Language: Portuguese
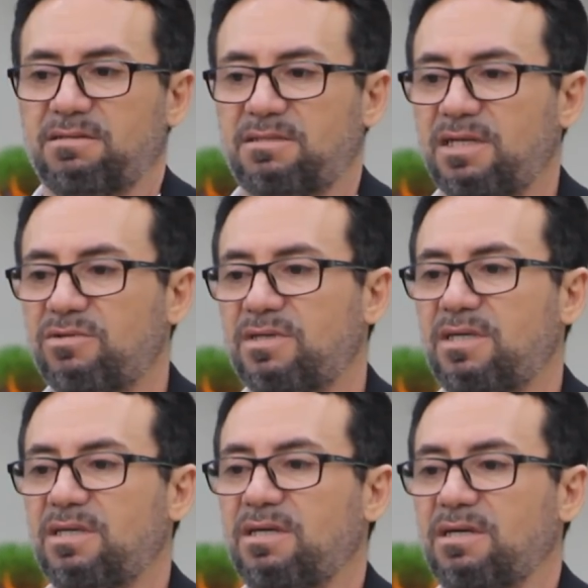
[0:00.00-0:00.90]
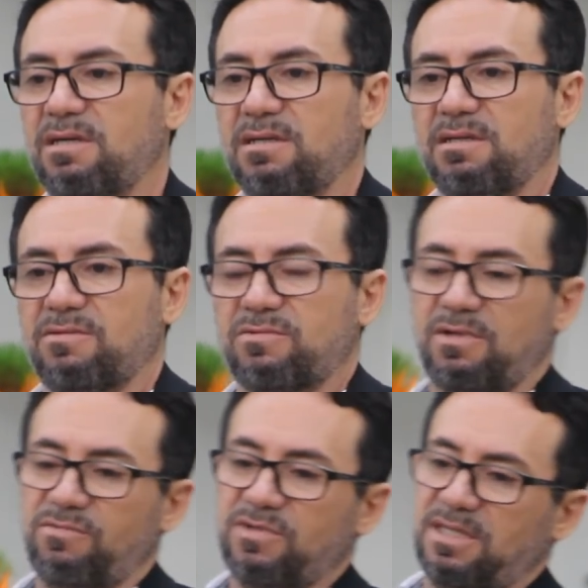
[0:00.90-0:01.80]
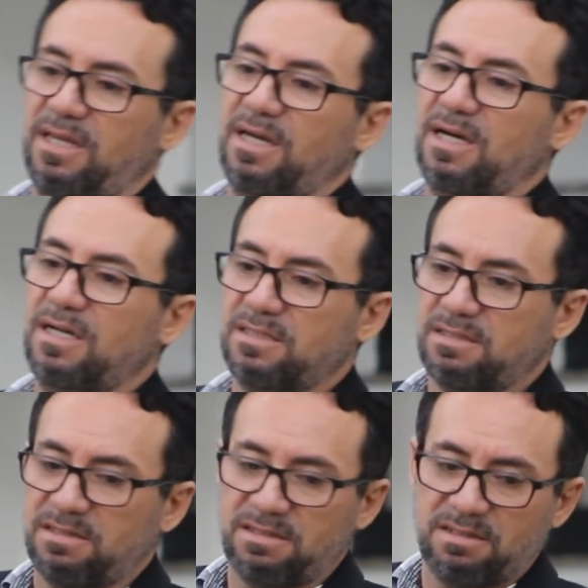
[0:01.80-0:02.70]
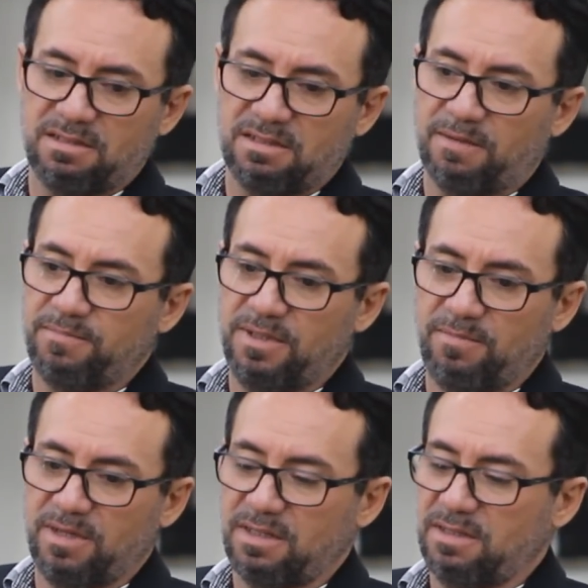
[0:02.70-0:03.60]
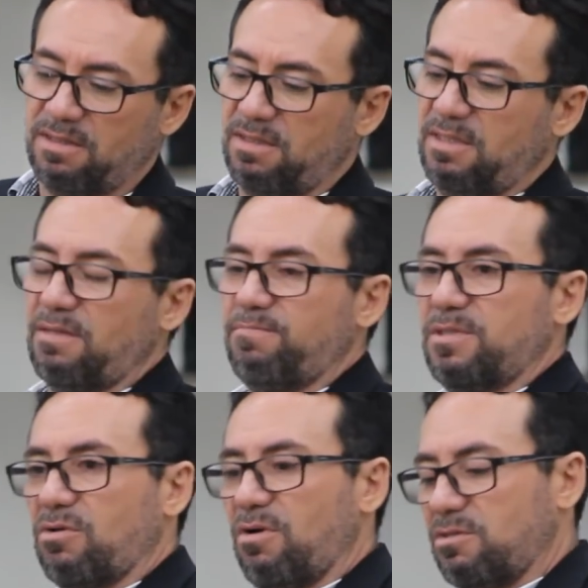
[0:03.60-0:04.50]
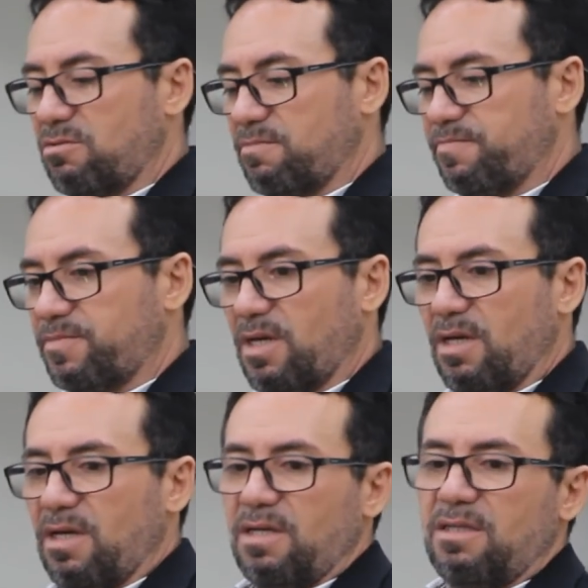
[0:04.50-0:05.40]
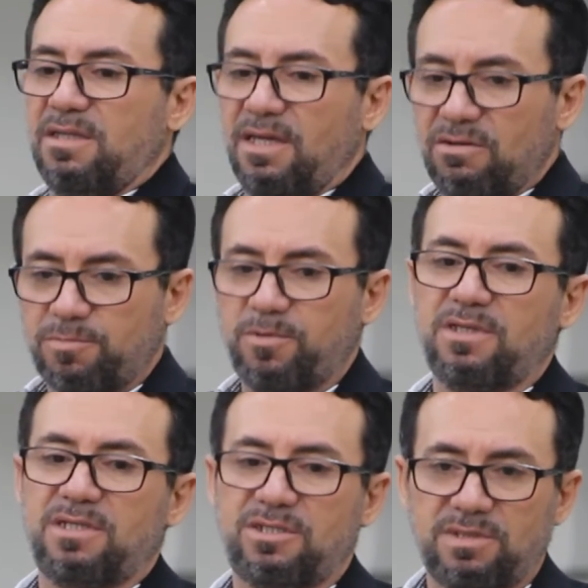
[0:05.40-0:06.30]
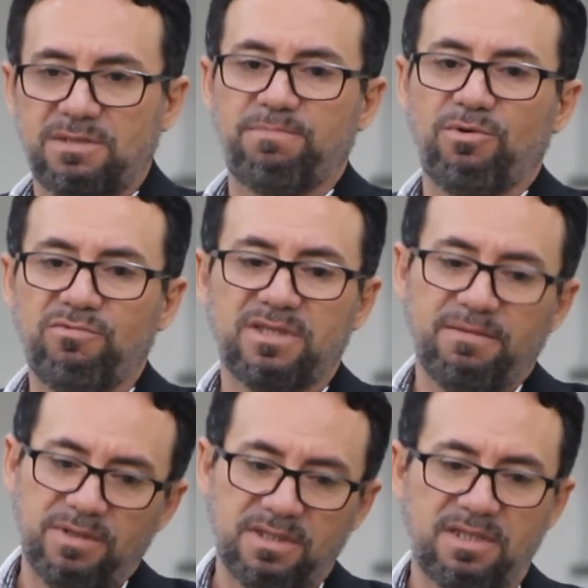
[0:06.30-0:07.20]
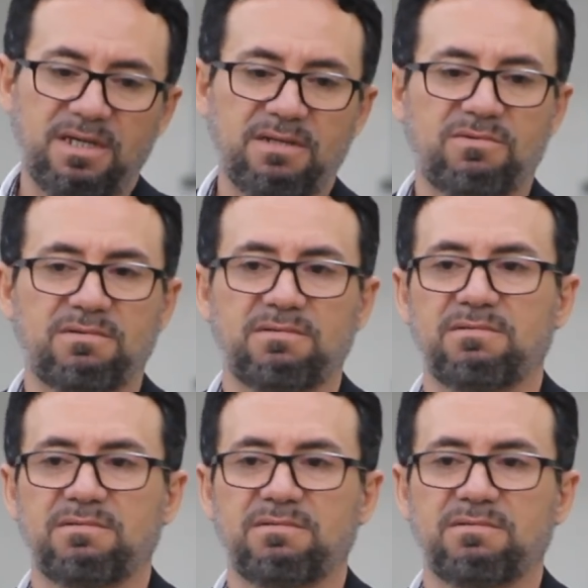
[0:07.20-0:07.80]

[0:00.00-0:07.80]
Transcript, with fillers: sendo que quando você lê antes na Bíblia desse episódio, Deus protegeu esse povo o tempo inteiro.